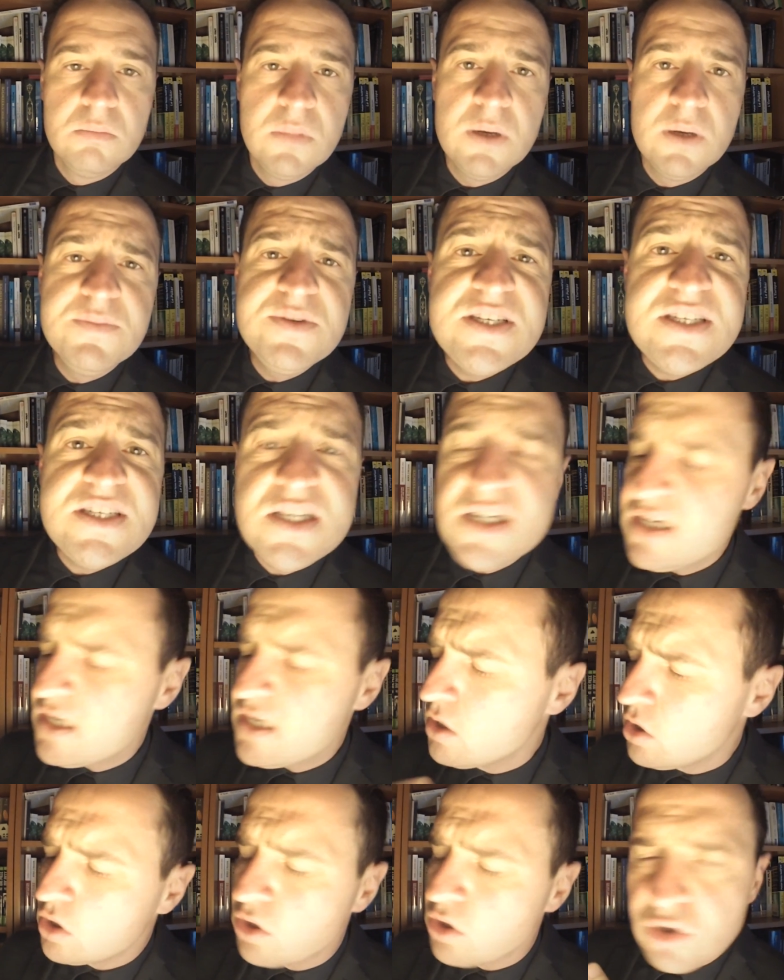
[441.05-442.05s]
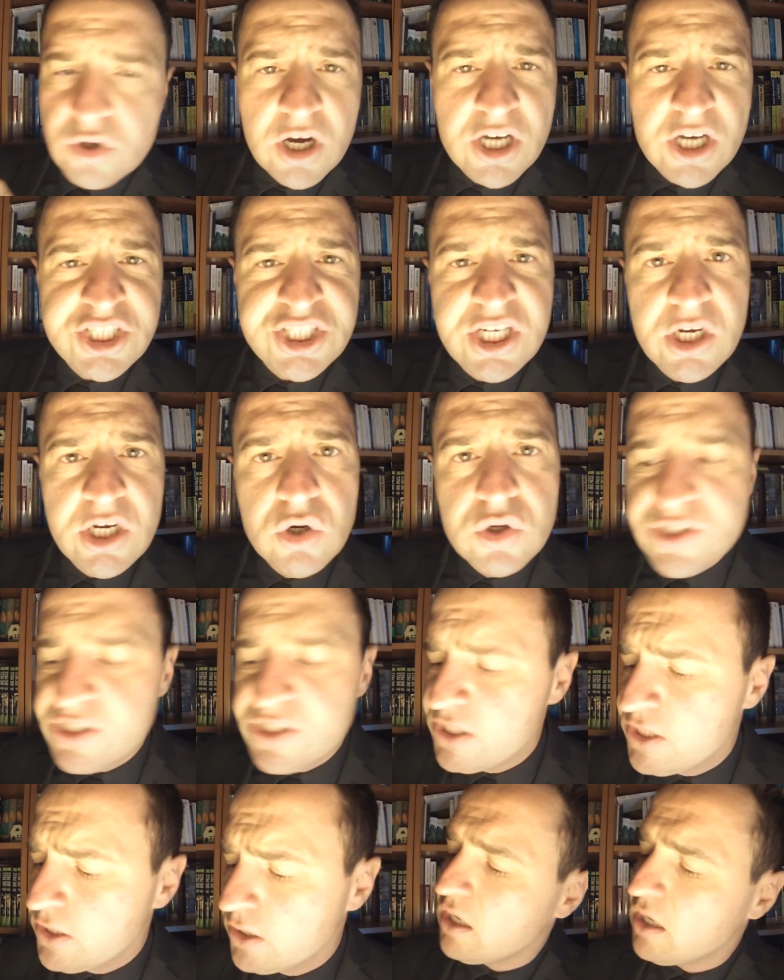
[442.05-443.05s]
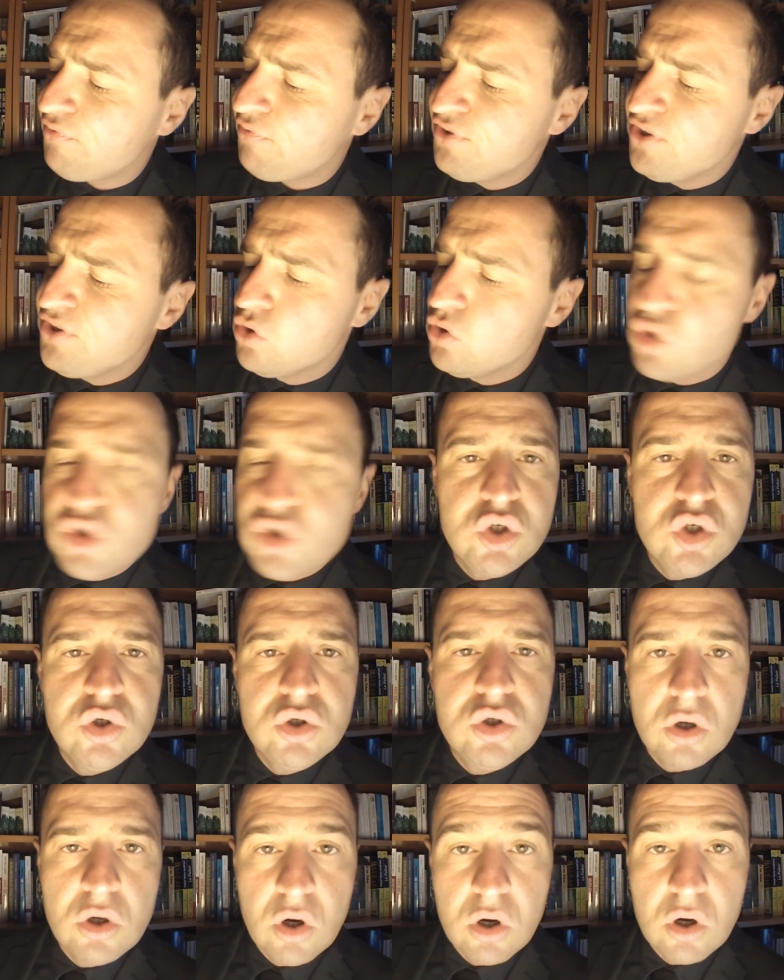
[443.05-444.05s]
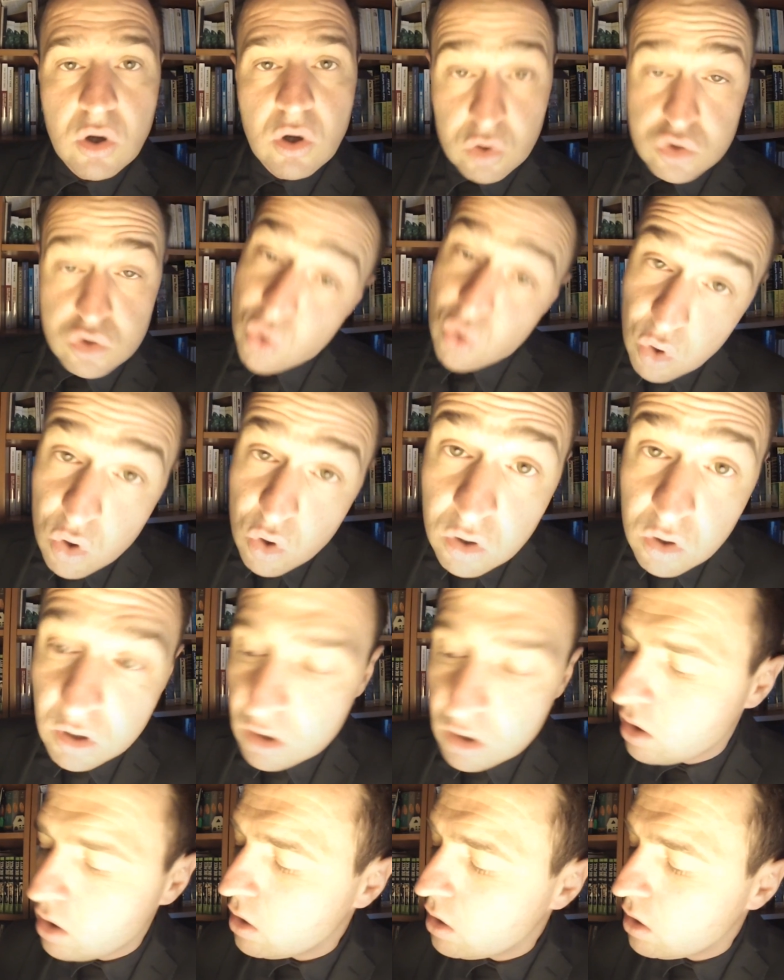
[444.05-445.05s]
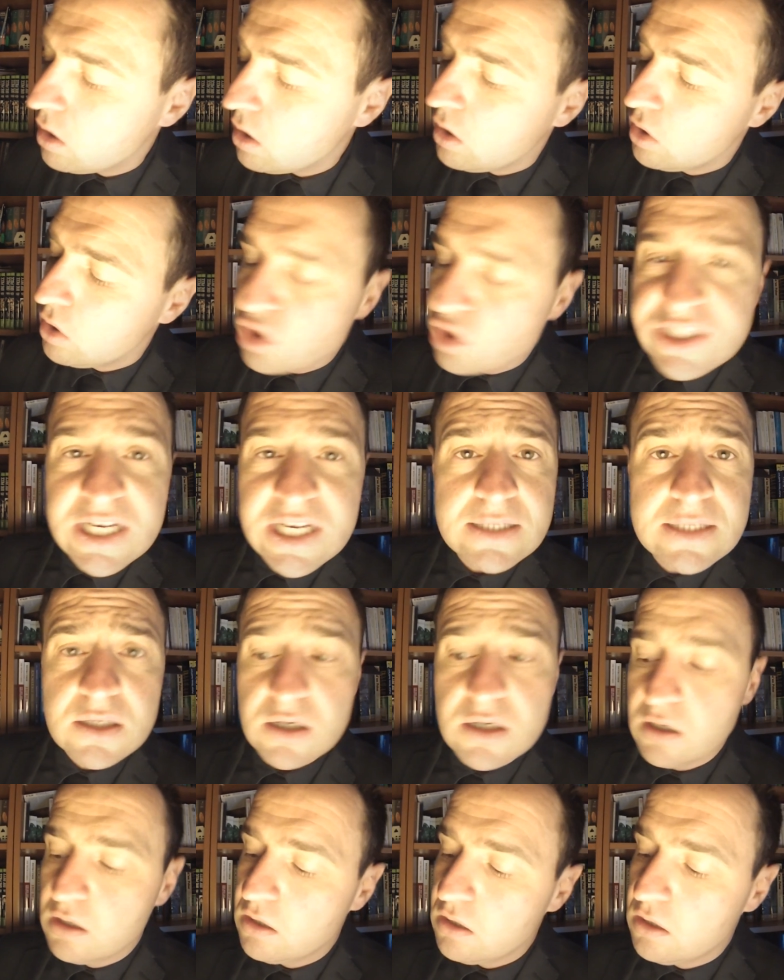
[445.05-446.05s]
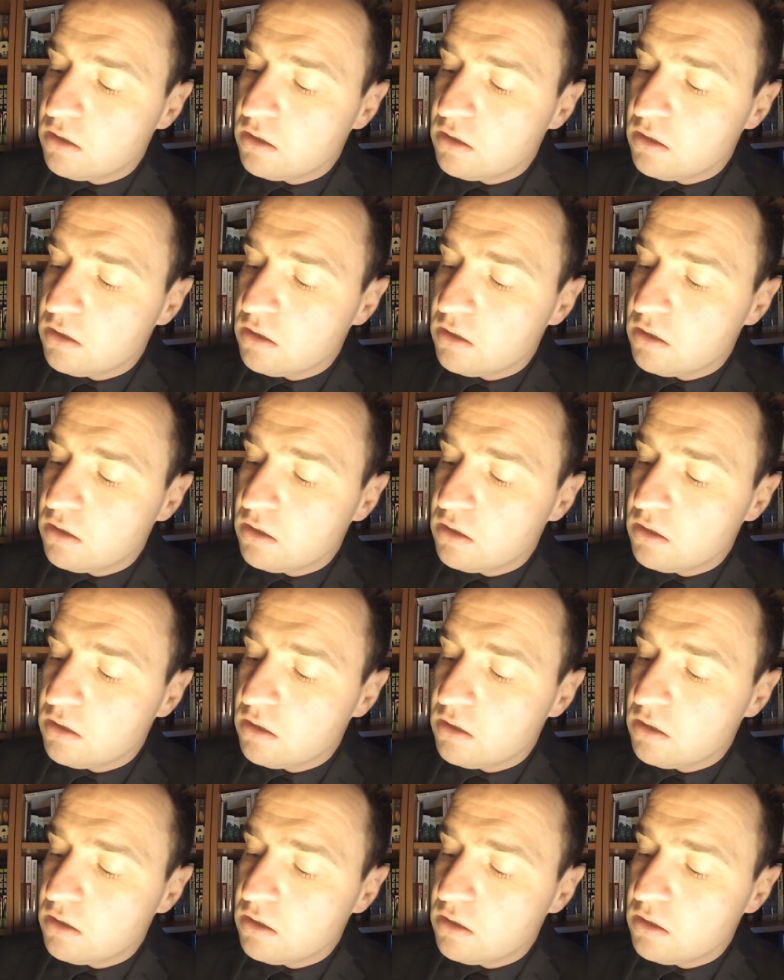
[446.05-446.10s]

Même ici, euh, De H, il le dit, il a fini le jeu euh, en solo, euh, le 4,